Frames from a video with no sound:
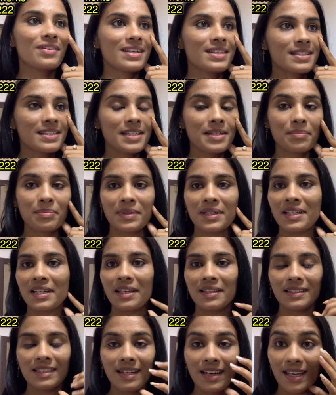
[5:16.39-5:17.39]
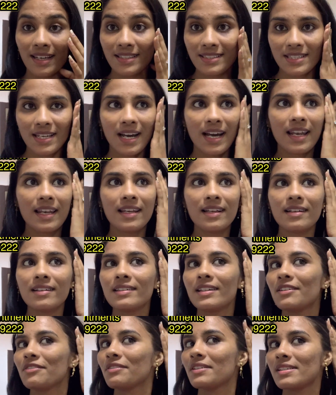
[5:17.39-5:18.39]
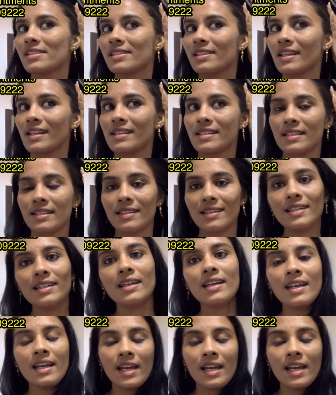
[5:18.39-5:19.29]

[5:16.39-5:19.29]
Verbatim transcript: ఫేస్కి ఇప్పటికైతే నాకు చాలా డిఫరెన్స్ తెలిసింది